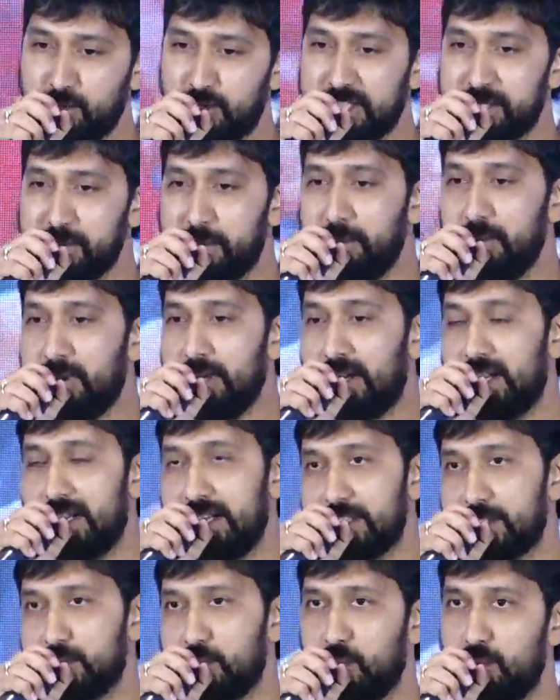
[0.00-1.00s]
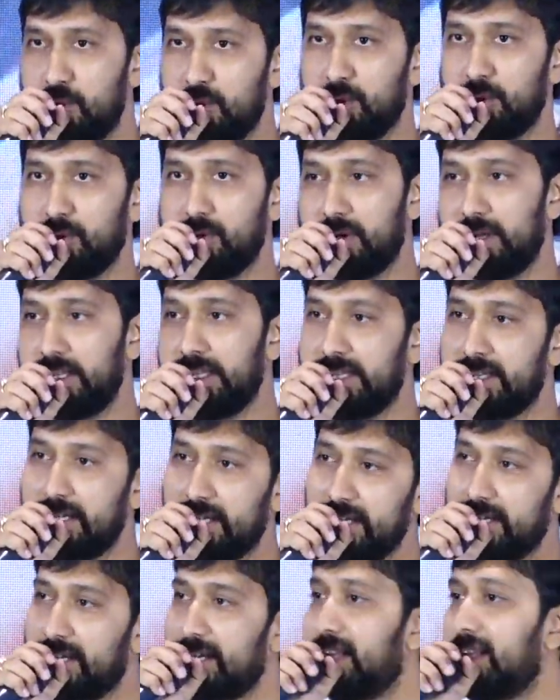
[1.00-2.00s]
సురేష్ బాబు గారు లాంటి స్కూల్లో అది
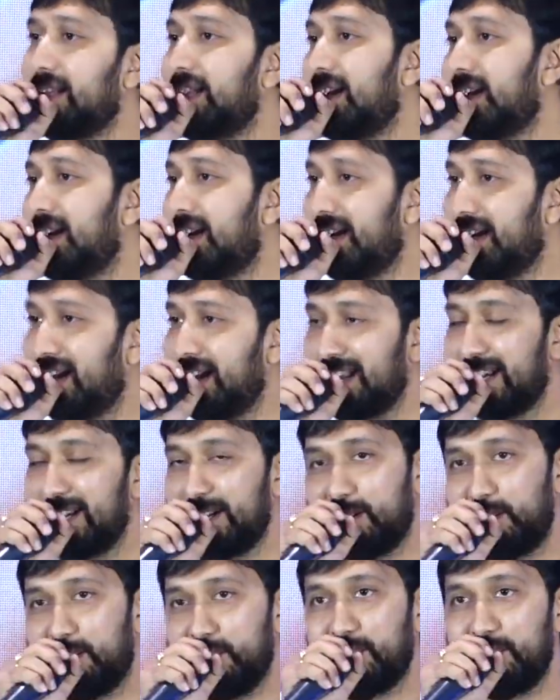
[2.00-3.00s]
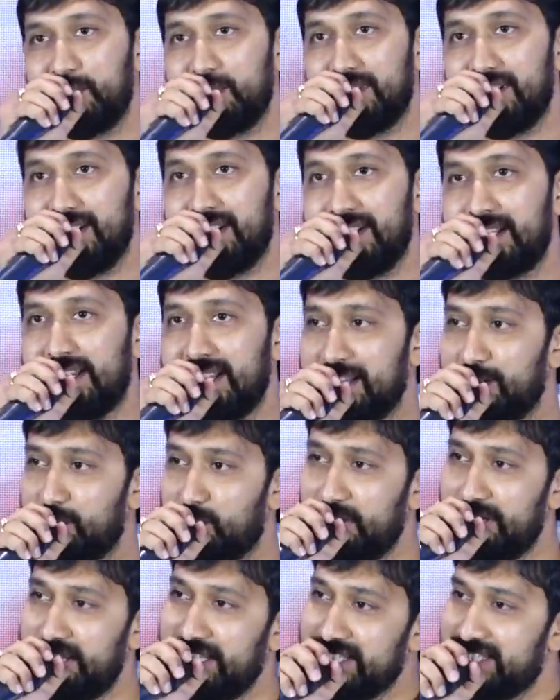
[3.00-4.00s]
ఇందాక నందిని రెడ్డి గారు అన్నట్టు నా
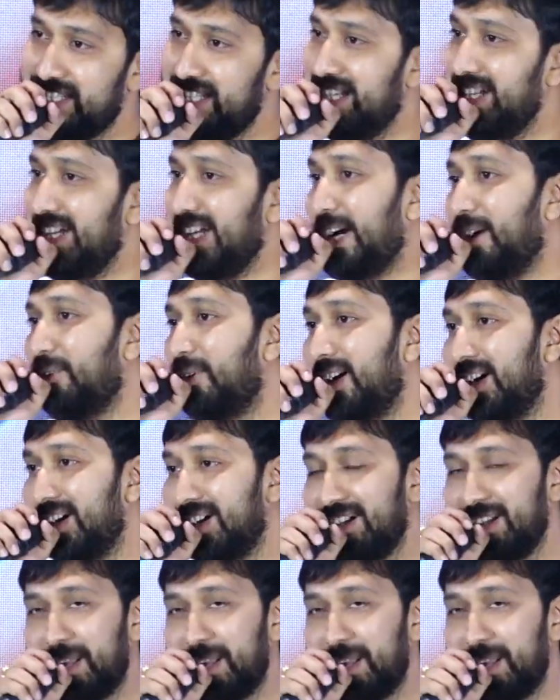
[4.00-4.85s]
వన్ ఇయర్ సీనియర్ ఆమె